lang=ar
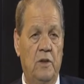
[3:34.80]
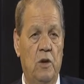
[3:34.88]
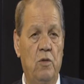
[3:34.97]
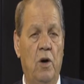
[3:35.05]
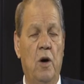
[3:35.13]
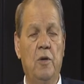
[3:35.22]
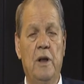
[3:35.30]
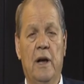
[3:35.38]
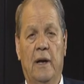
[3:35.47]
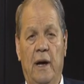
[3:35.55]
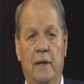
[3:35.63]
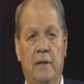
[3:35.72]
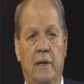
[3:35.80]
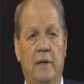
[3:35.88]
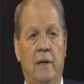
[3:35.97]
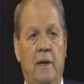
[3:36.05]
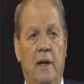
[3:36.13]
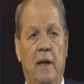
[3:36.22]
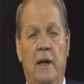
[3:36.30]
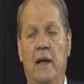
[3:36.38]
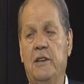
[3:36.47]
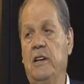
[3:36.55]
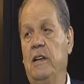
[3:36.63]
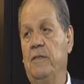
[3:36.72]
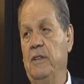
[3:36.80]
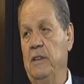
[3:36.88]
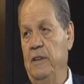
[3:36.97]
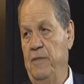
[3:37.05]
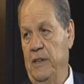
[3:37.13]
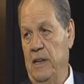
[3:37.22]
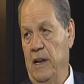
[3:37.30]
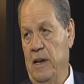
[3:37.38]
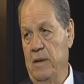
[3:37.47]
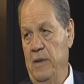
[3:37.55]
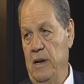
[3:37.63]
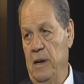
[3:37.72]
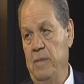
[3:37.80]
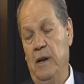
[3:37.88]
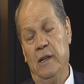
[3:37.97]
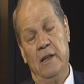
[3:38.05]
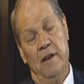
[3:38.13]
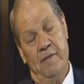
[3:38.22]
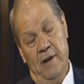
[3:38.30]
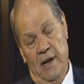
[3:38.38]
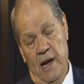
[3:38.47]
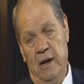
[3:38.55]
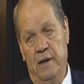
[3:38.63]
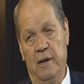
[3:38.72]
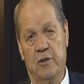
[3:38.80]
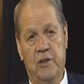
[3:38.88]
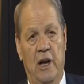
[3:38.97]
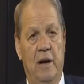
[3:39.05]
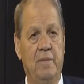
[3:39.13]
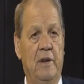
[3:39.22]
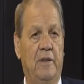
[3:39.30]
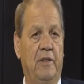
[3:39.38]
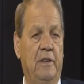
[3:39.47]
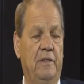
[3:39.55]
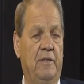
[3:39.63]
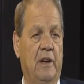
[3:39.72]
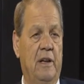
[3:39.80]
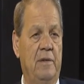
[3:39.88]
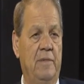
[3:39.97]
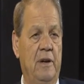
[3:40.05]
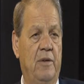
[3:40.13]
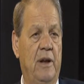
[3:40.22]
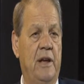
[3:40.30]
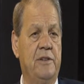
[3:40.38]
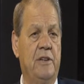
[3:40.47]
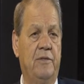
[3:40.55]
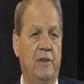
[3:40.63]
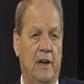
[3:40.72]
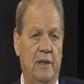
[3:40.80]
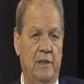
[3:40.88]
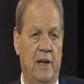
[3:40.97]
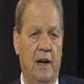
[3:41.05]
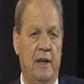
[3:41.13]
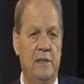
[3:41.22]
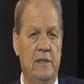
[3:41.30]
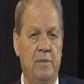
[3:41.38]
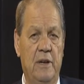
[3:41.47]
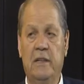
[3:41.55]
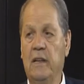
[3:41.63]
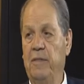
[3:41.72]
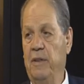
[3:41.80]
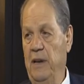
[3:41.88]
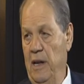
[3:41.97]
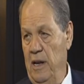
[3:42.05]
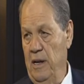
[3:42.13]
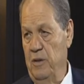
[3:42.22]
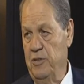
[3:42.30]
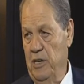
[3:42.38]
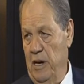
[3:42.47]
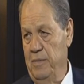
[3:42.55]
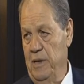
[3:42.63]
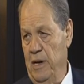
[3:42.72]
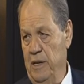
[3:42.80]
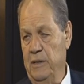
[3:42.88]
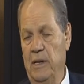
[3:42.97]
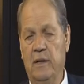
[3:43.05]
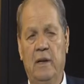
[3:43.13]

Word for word: وهناك ايضا لاجئين في الضفة الغربية بالإضافة لأهلنا وشعبنا في الضفة الغربية ولاجئين في قطاع غزة بالإضافة لأهلنا وشعبنا أيضا